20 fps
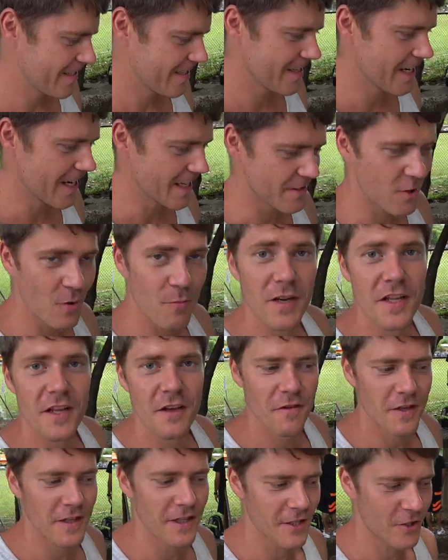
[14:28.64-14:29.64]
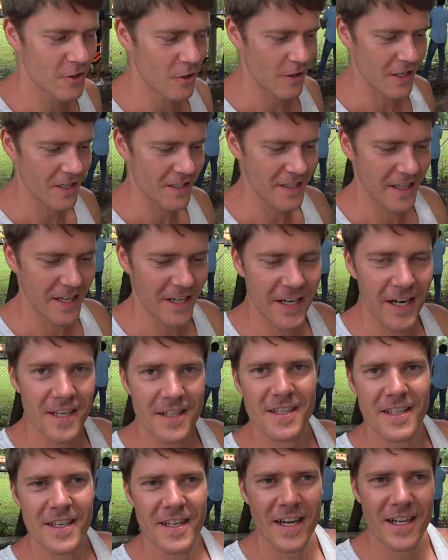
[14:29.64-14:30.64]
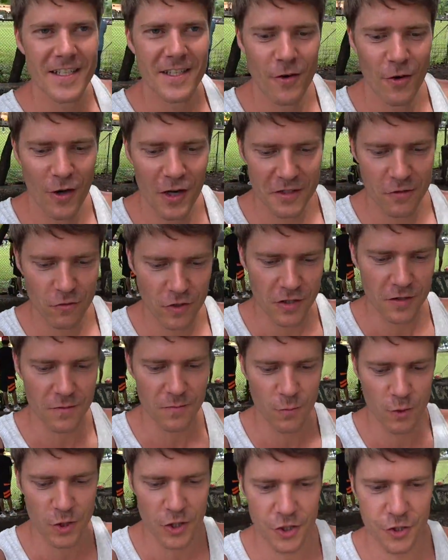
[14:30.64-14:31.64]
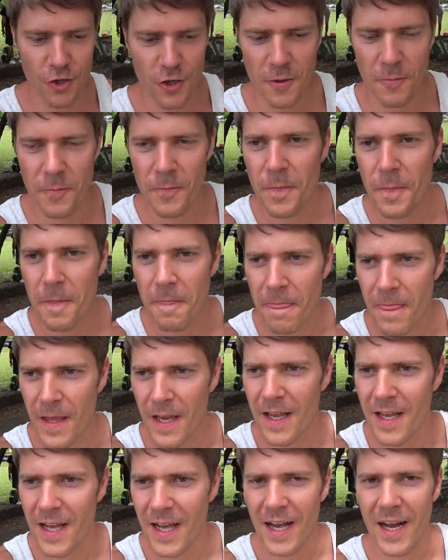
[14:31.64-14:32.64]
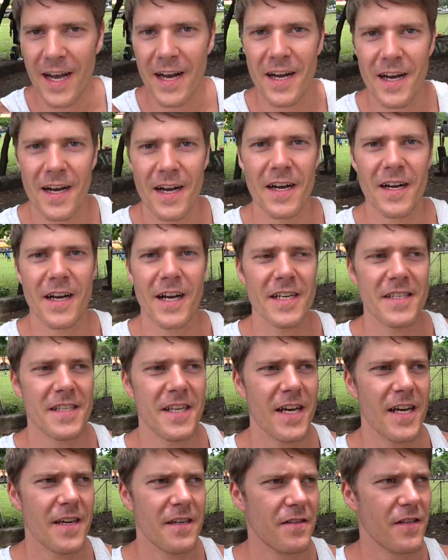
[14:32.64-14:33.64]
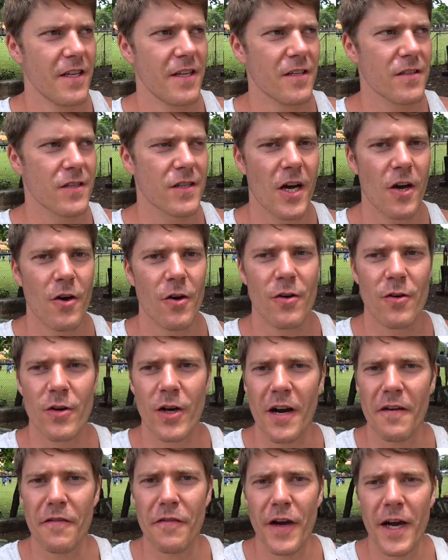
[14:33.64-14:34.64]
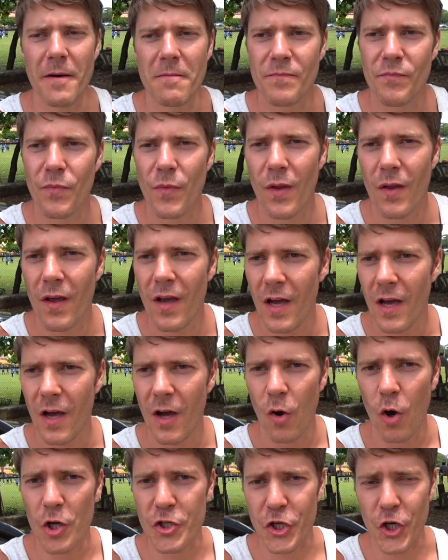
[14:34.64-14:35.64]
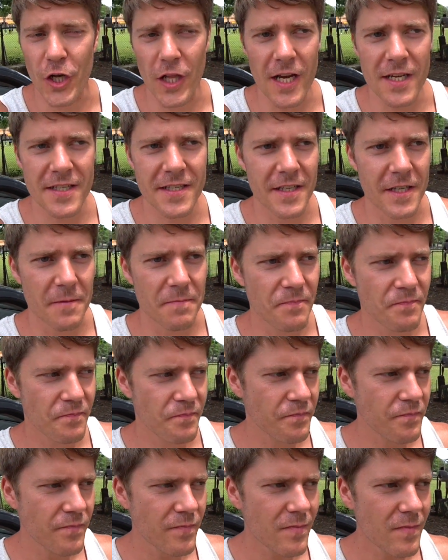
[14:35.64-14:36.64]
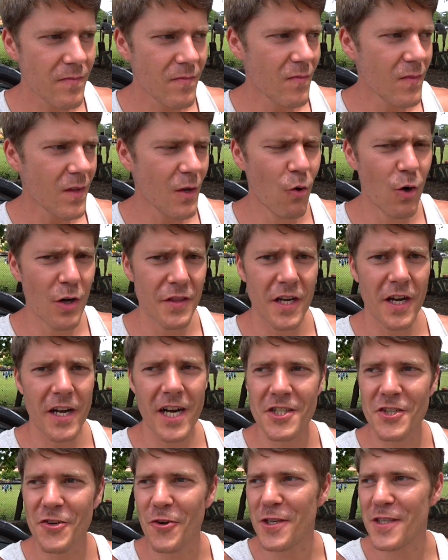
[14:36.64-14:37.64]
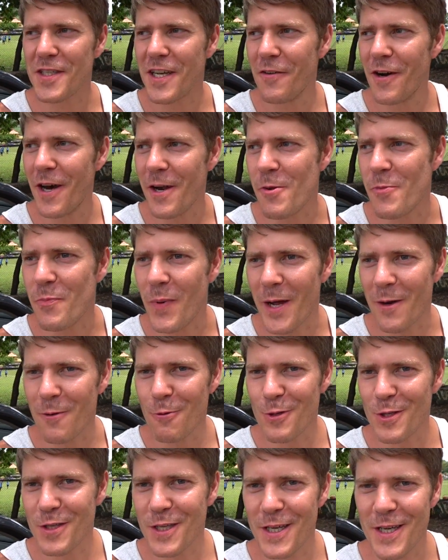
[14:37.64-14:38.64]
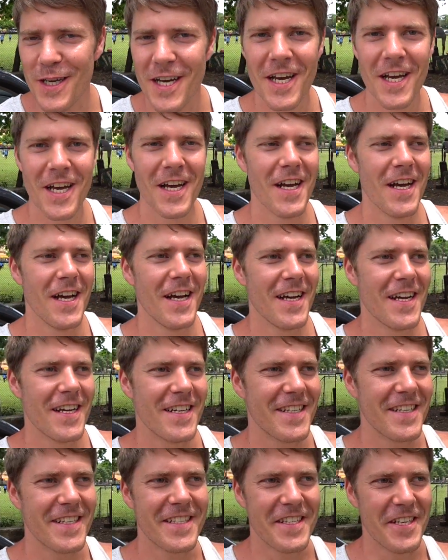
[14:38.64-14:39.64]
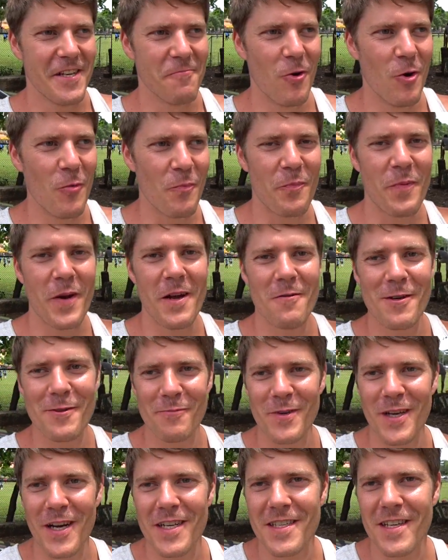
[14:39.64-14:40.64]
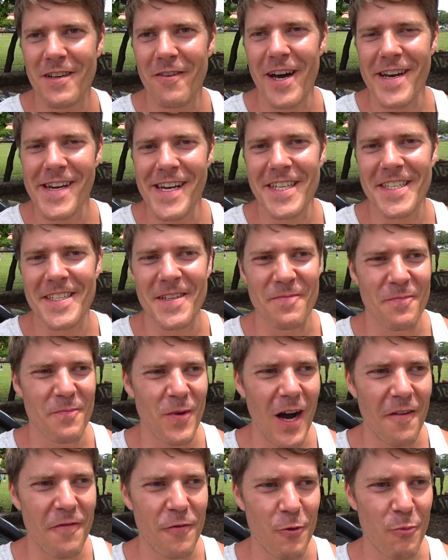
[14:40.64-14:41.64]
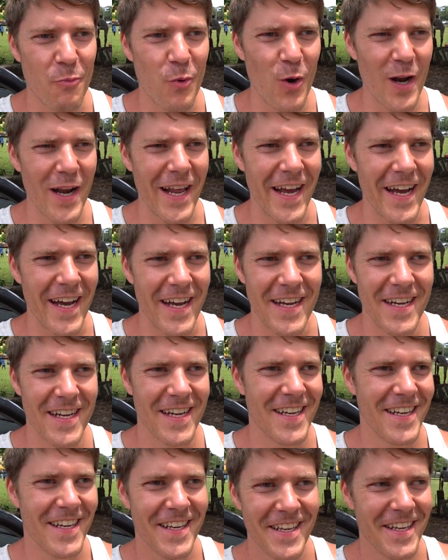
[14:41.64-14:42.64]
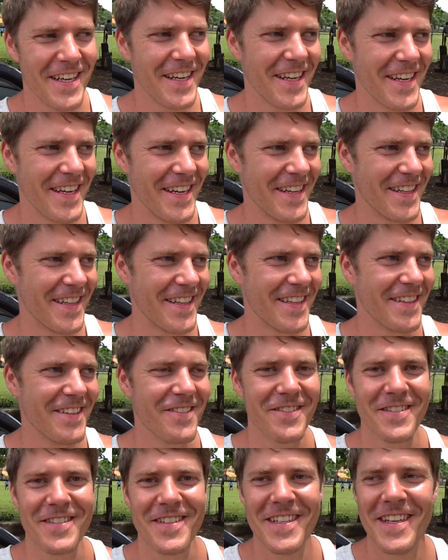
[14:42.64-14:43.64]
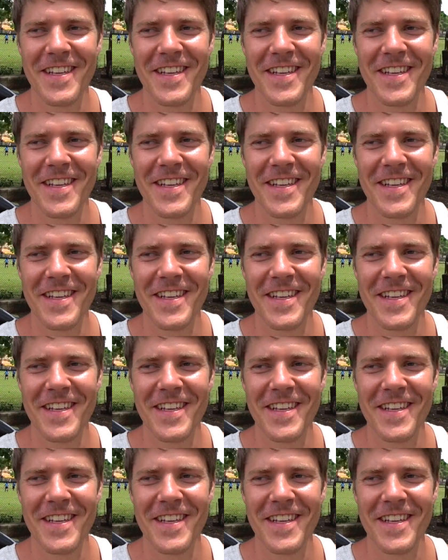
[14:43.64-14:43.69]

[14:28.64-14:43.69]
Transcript: я особо и не видел, что костариканцы расстроились. Вот этот мужичок, э, хозяин, я не знаю, кафе, очень классный. Он хорошо разговаривает по-русски. С ним он прям вот мы разговорились о футболе. И, ну,